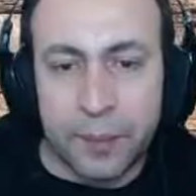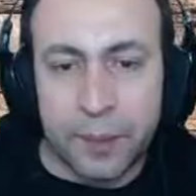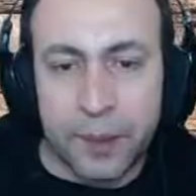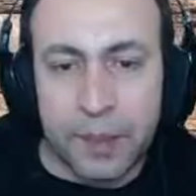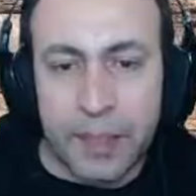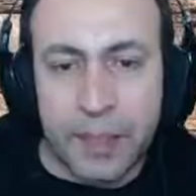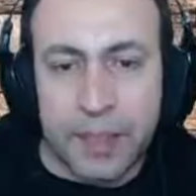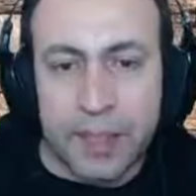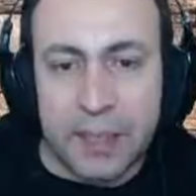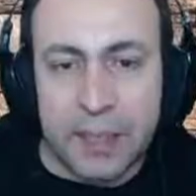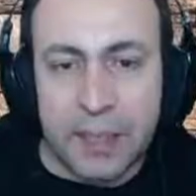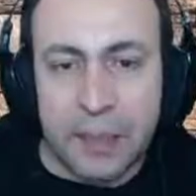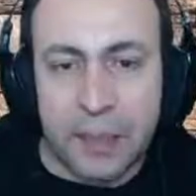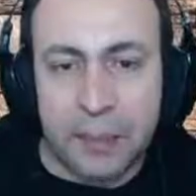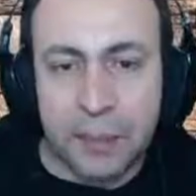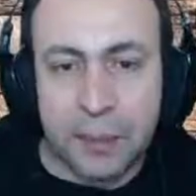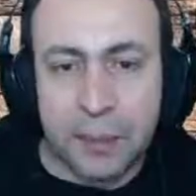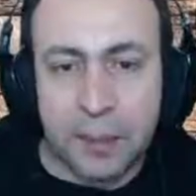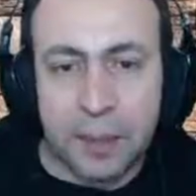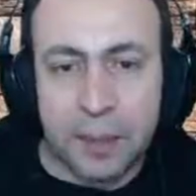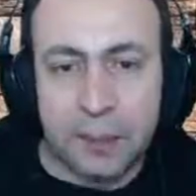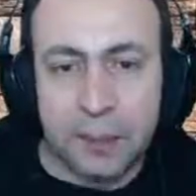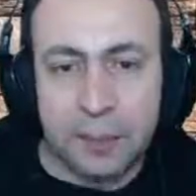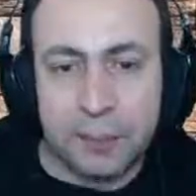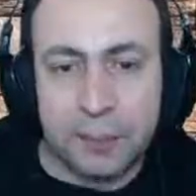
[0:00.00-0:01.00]
Gel sen de
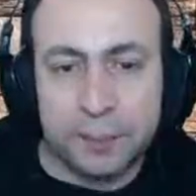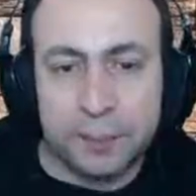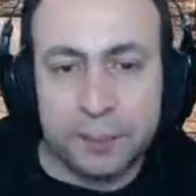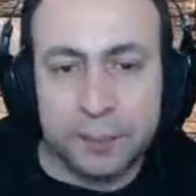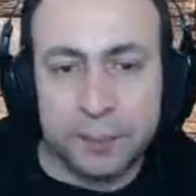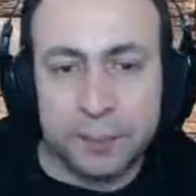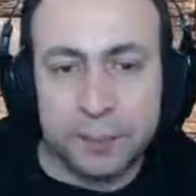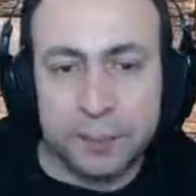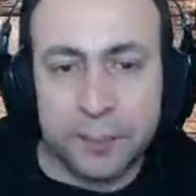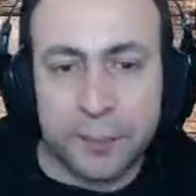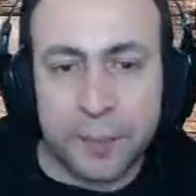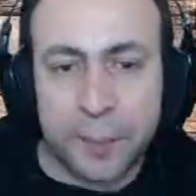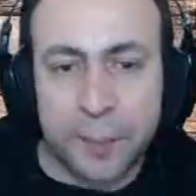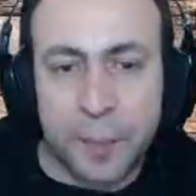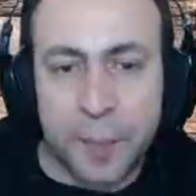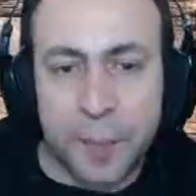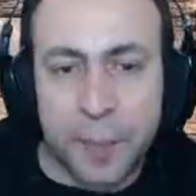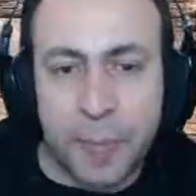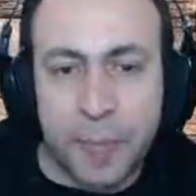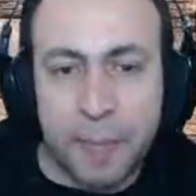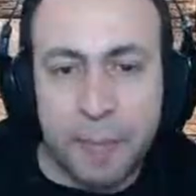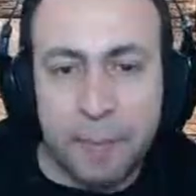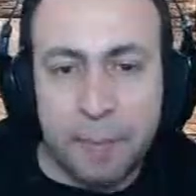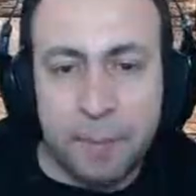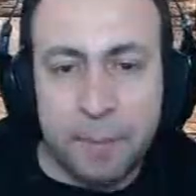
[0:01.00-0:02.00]
buraya. İki
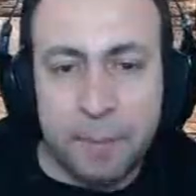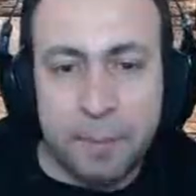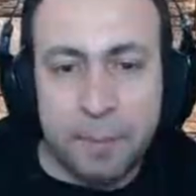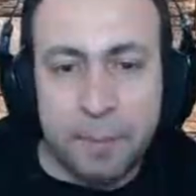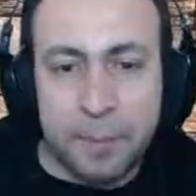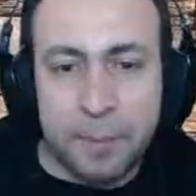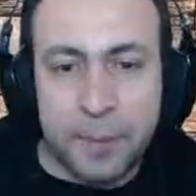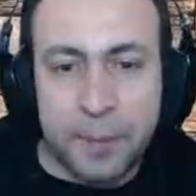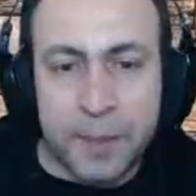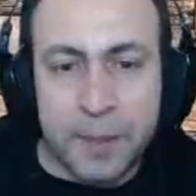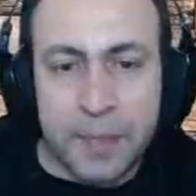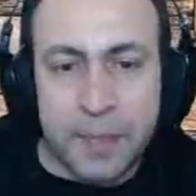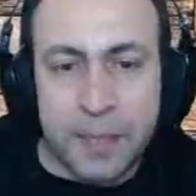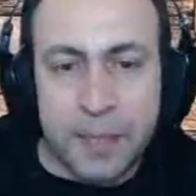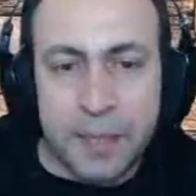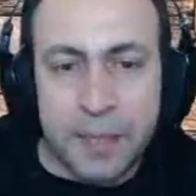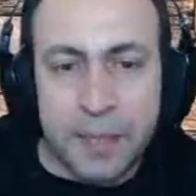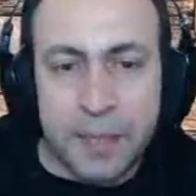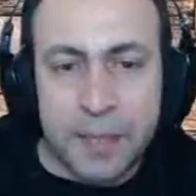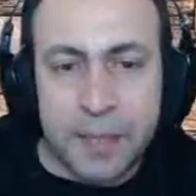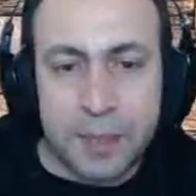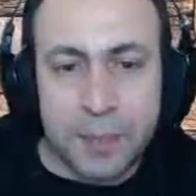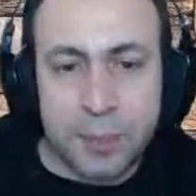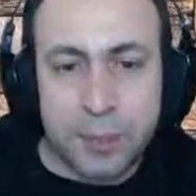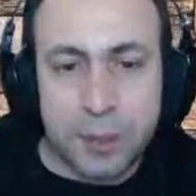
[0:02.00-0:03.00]
kişi tam kafada. Sen
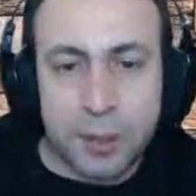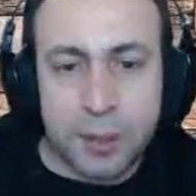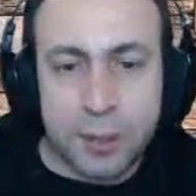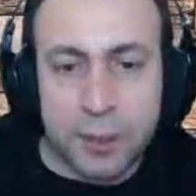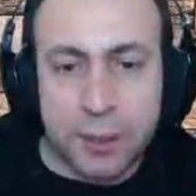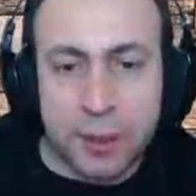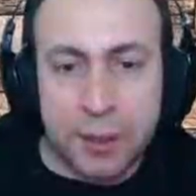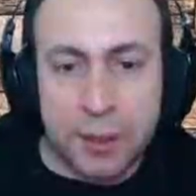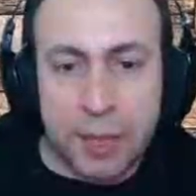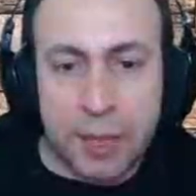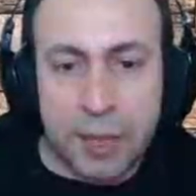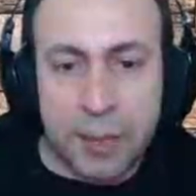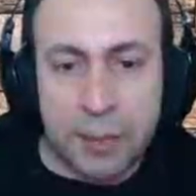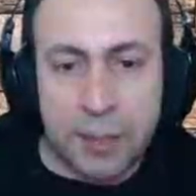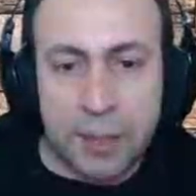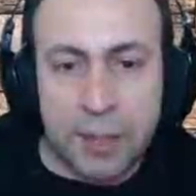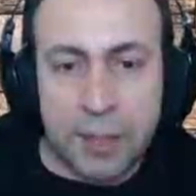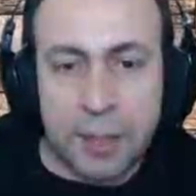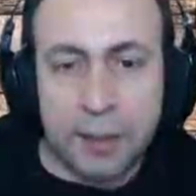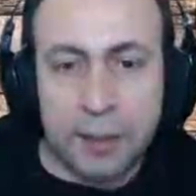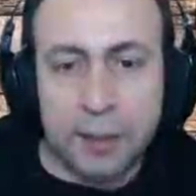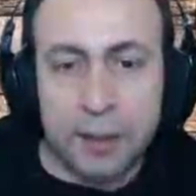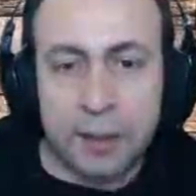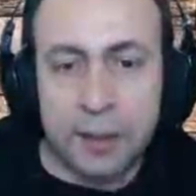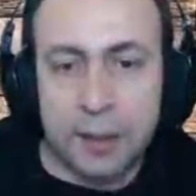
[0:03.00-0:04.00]
neredesin? Burada mısın? Gel buraya.
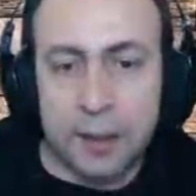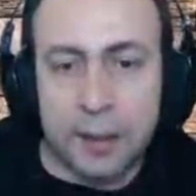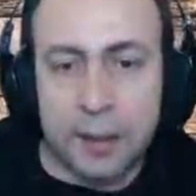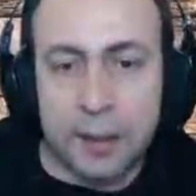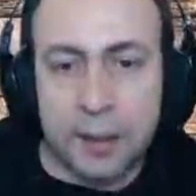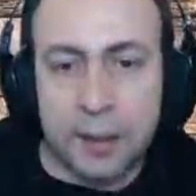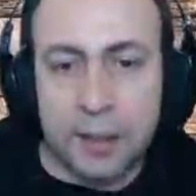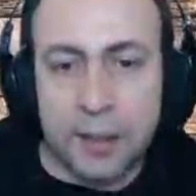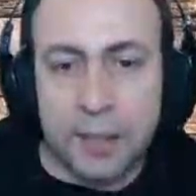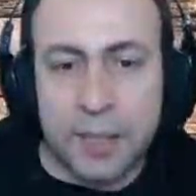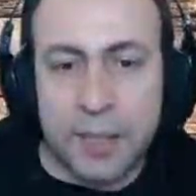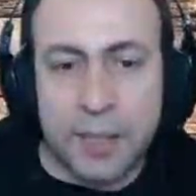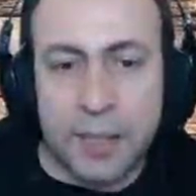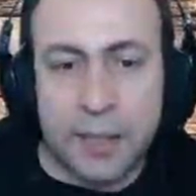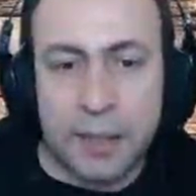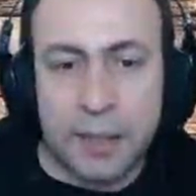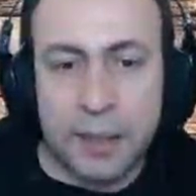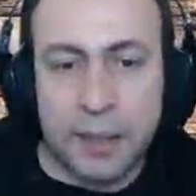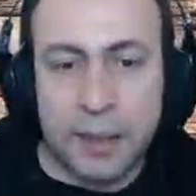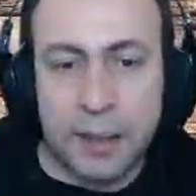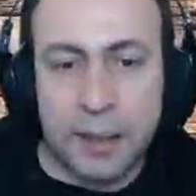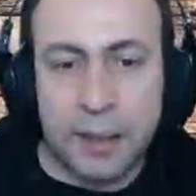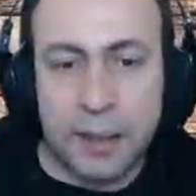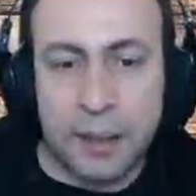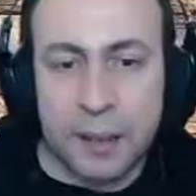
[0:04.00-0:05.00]
Üç kişi sen,
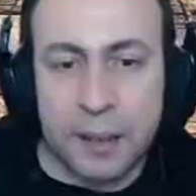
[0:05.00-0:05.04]
katil